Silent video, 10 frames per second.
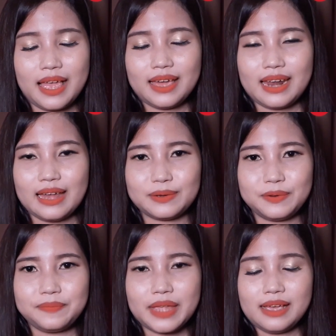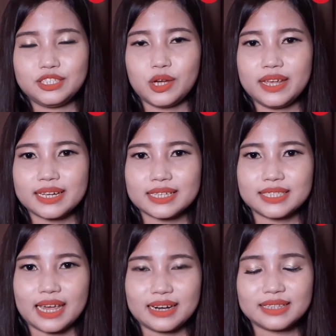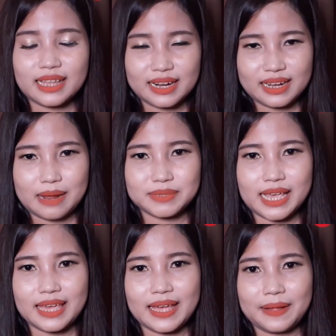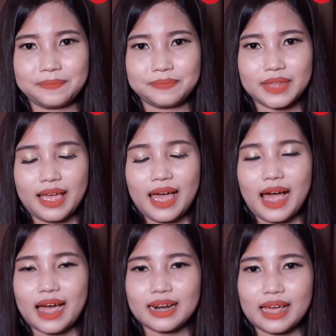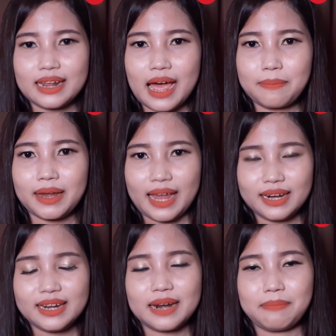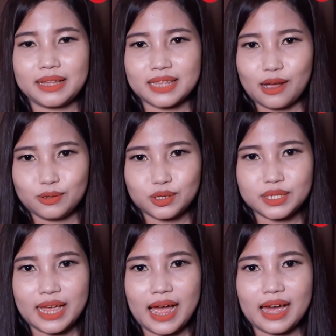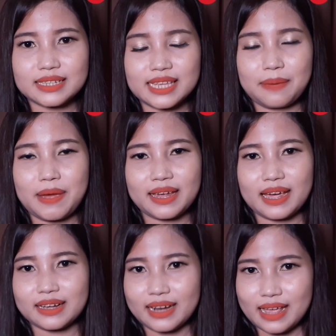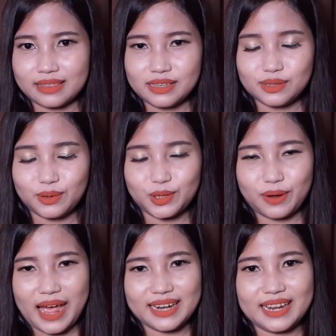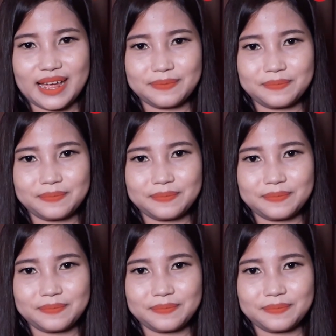Lalu, join ke channel Telegram saya. Akan ada amalan dan mantra khusus yang akan saya bagikan gratis untuk Anda.